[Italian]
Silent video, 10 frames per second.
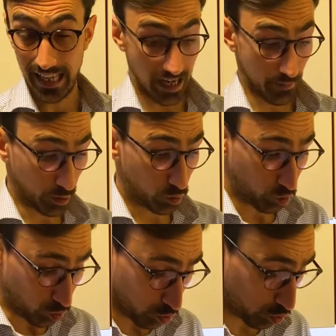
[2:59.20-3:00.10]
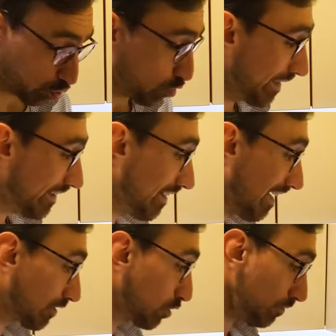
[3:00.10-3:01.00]
salame tutto
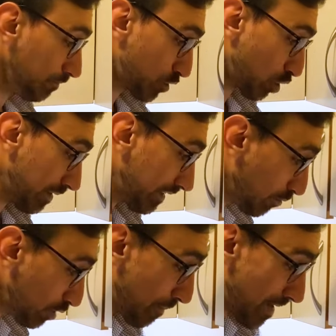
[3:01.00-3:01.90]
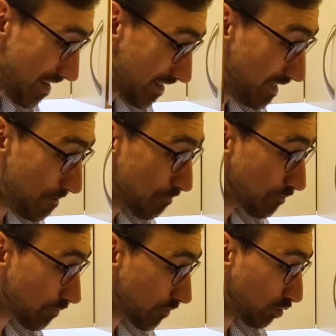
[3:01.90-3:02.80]
cubettato, ce lo mettiamo da
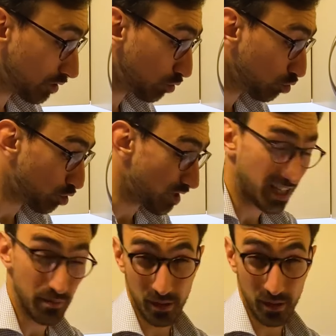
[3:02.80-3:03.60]
parte, oltretutto è anche